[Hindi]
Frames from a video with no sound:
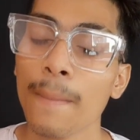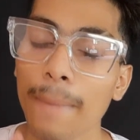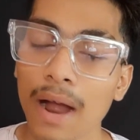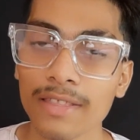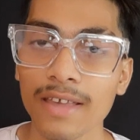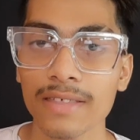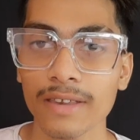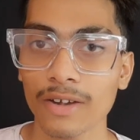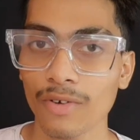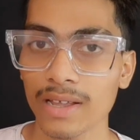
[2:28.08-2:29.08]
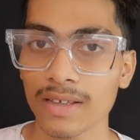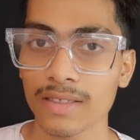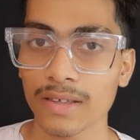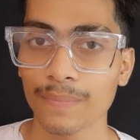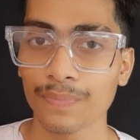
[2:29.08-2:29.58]
पांच हैशटैग ट्राई
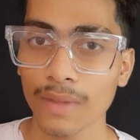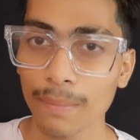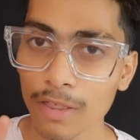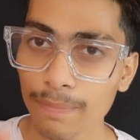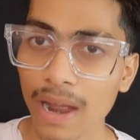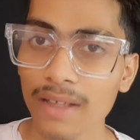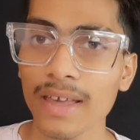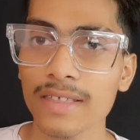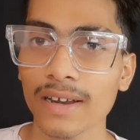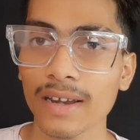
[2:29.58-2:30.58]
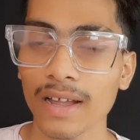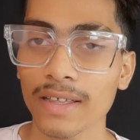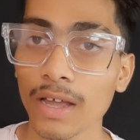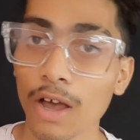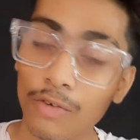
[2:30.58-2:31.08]
कीजिए बस पांच हैशटैग
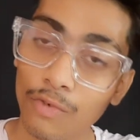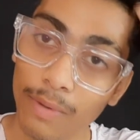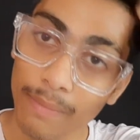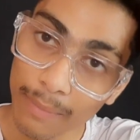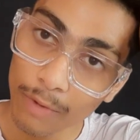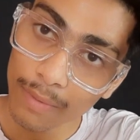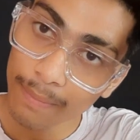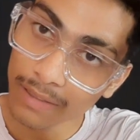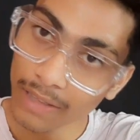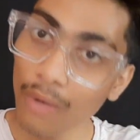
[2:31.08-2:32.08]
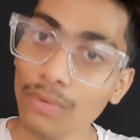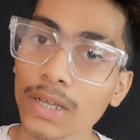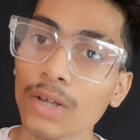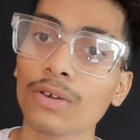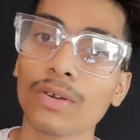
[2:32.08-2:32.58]
लगाइए और वो भी मैं आपको अभी बताऊंगा
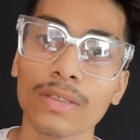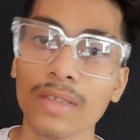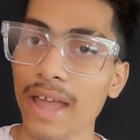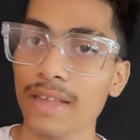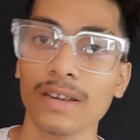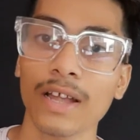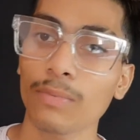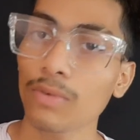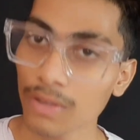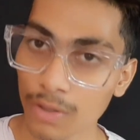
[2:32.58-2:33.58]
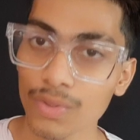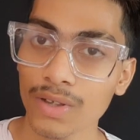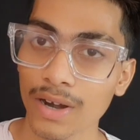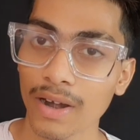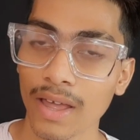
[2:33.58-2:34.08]
कि कौन कौन सा हैशटैग आपको यूज
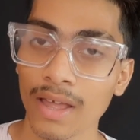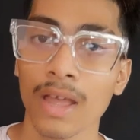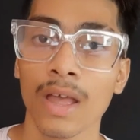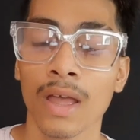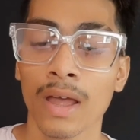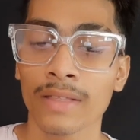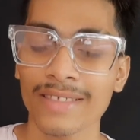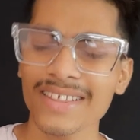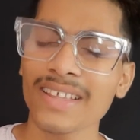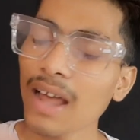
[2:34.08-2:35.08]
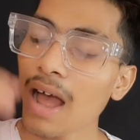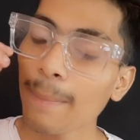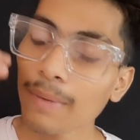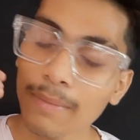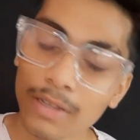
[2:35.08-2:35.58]
करना है ज्यादा ज्यादा
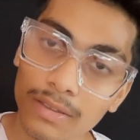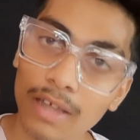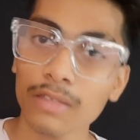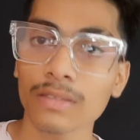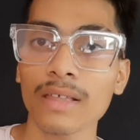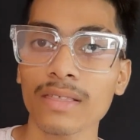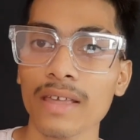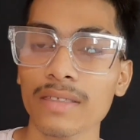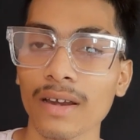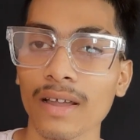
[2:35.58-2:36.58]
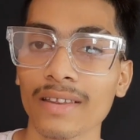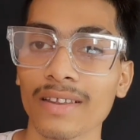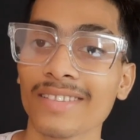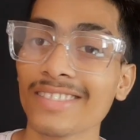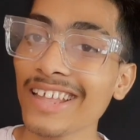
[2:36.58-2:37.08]
आपका मैंने दस दस हैशटैग लगा
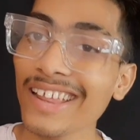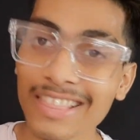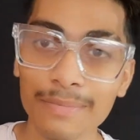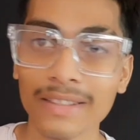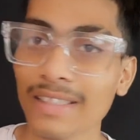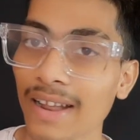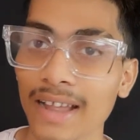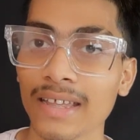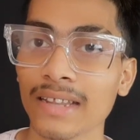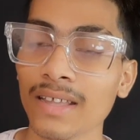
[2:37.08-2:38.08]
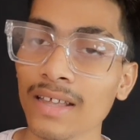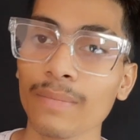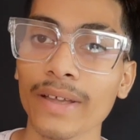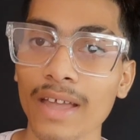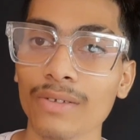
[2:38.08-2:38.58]
दिए तीस मत लगाइए तीस
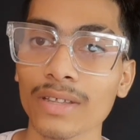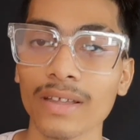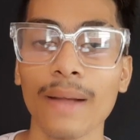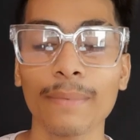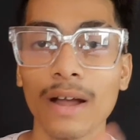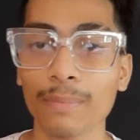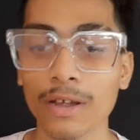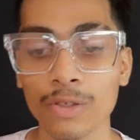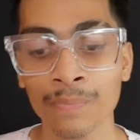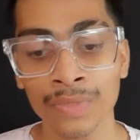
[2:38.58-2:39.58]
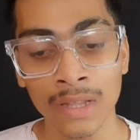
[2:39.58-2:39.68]
में क्या होता है आपका आपका जो